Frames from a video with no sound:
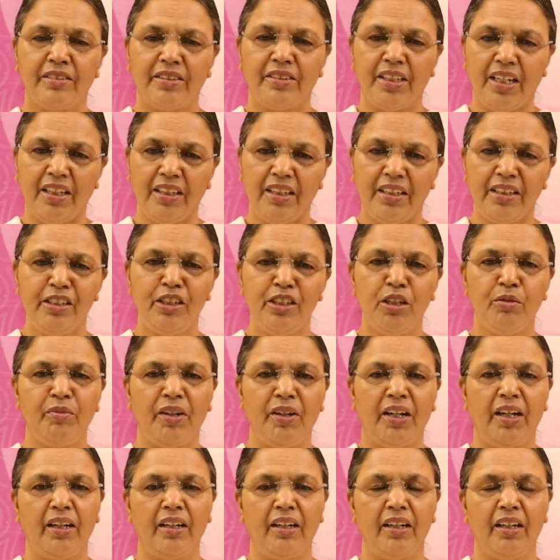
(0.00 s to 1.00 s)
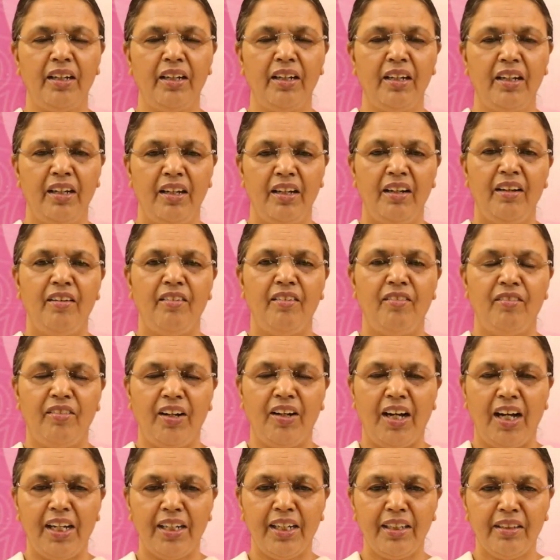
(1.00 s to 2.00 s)
சகஜமாக
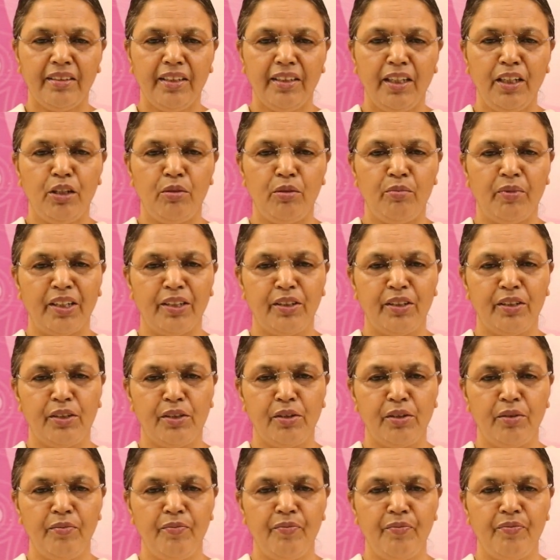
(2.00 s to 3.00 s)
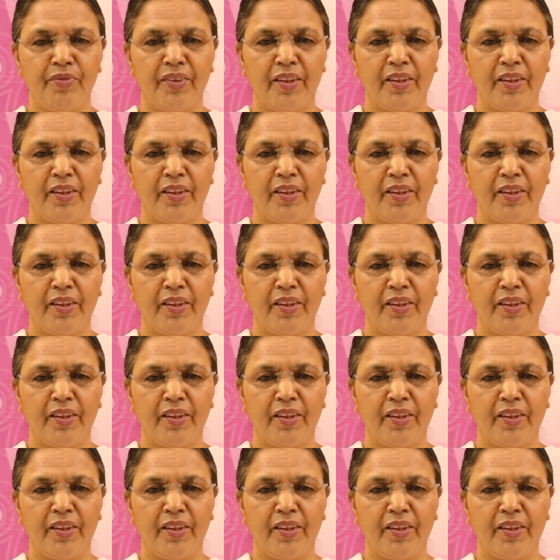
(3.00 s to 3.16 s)
வார்த்தையில் மட்டும்